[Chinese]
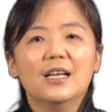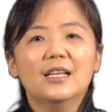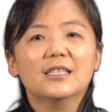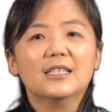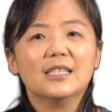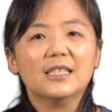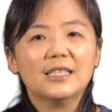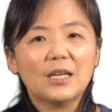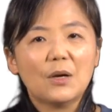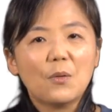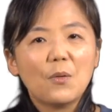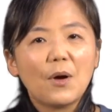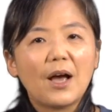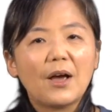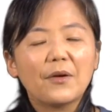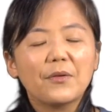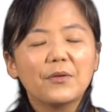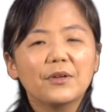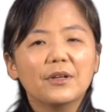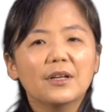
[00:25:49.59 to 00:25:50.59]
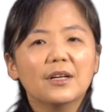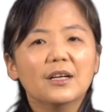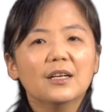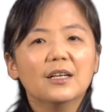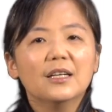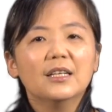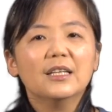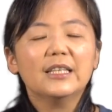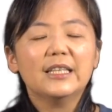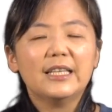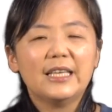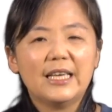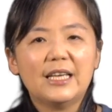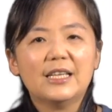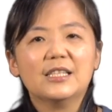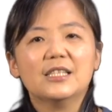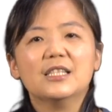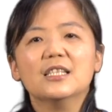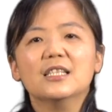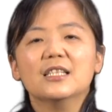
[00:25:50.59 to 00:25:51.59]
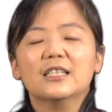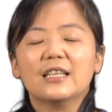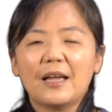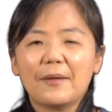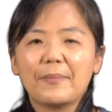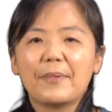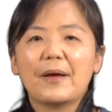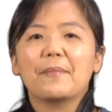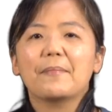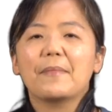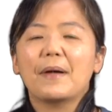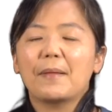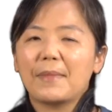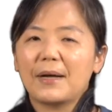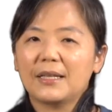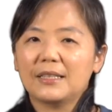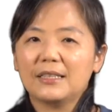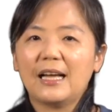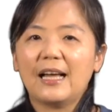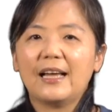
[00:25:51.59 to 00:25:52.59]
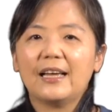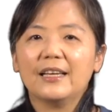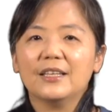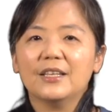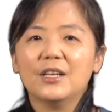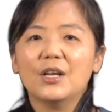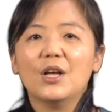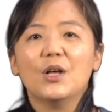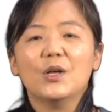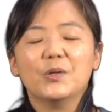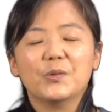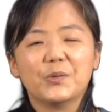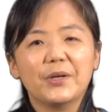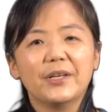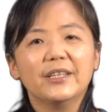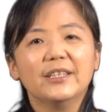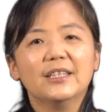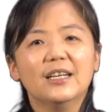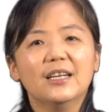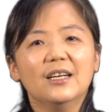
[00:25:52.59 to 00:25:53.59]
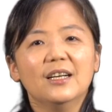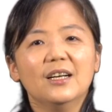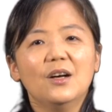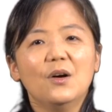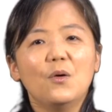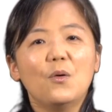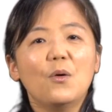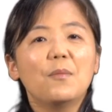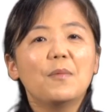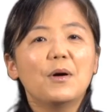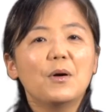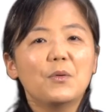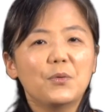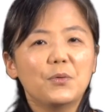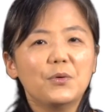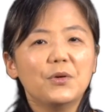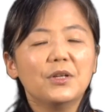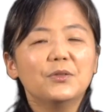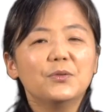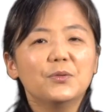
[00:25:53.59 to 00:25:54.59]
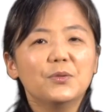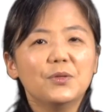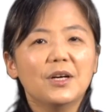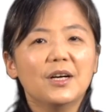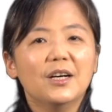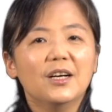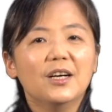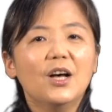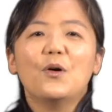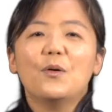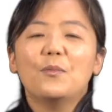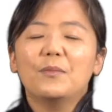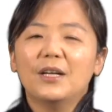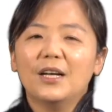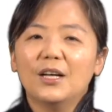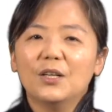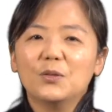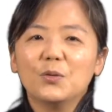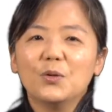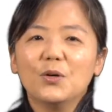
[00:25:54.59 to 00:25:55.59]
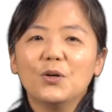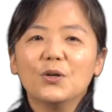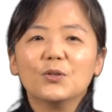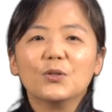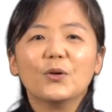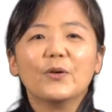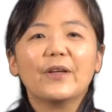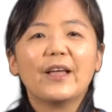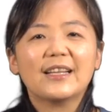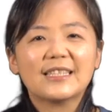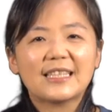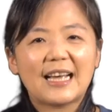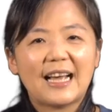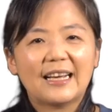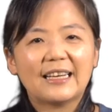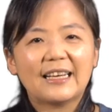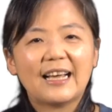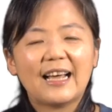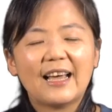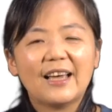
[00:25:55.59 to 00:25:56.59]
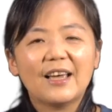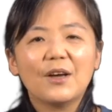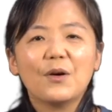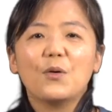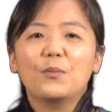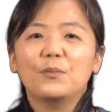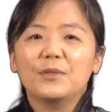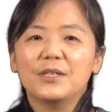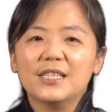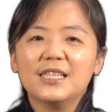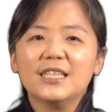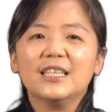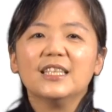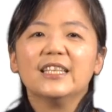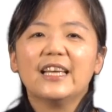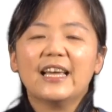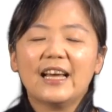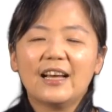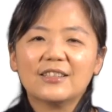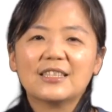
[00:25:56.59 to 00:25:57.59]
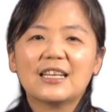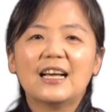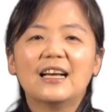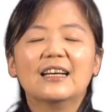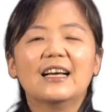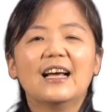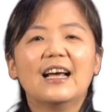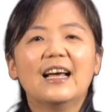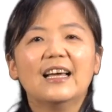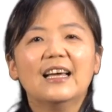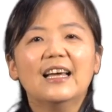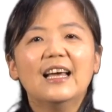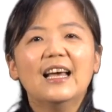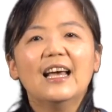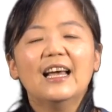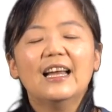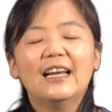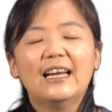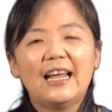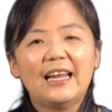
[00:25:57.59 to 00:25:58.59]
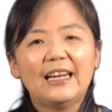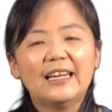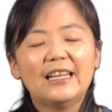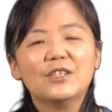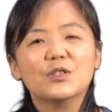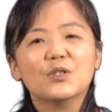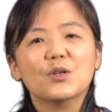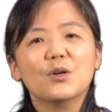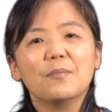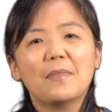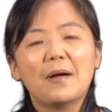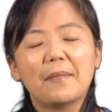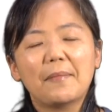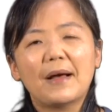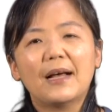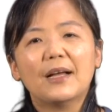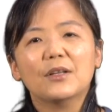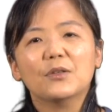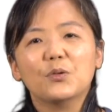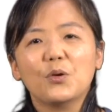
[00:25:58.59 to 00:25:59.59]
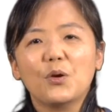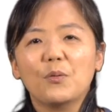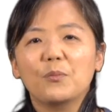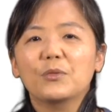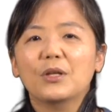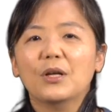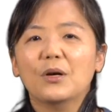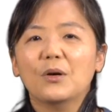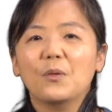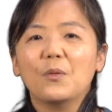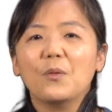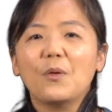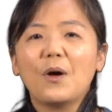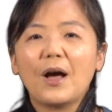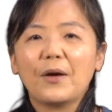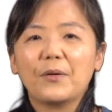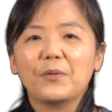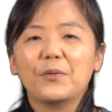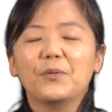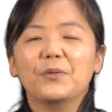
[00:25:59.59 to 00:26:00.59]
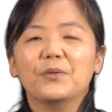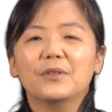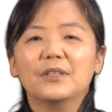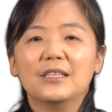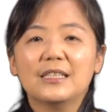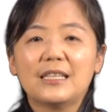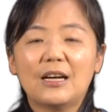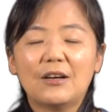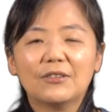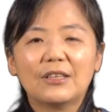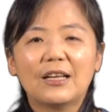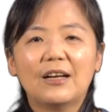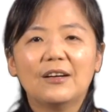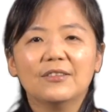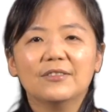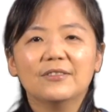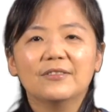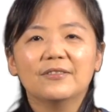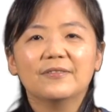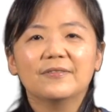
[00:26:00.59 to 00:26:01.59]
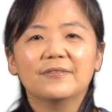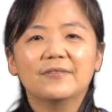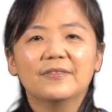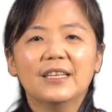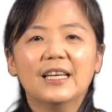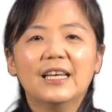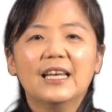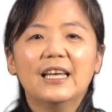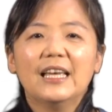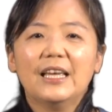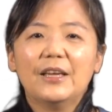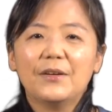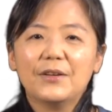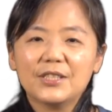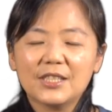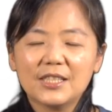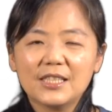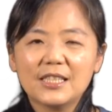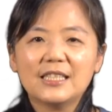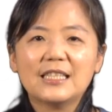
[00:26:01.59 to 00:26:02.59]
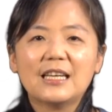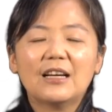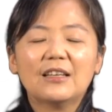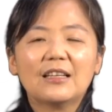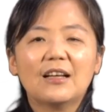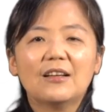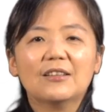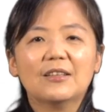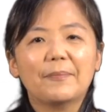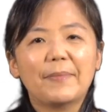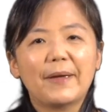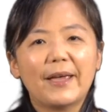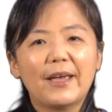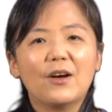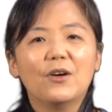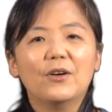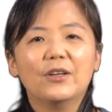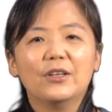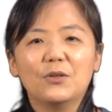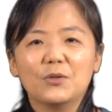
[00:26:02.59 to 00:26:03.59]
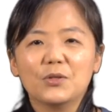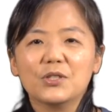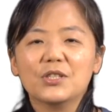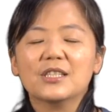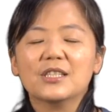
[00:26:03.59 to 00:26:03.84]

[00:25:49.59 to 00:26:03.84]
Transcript: 这些话语呢，也是代表妈妈的爱。所以呢，我们无论如何，我们耳朵都要敞开，我们的心也要敞开，来领受妈妈对我们的话语的教导。因为这些教导的背后，也都是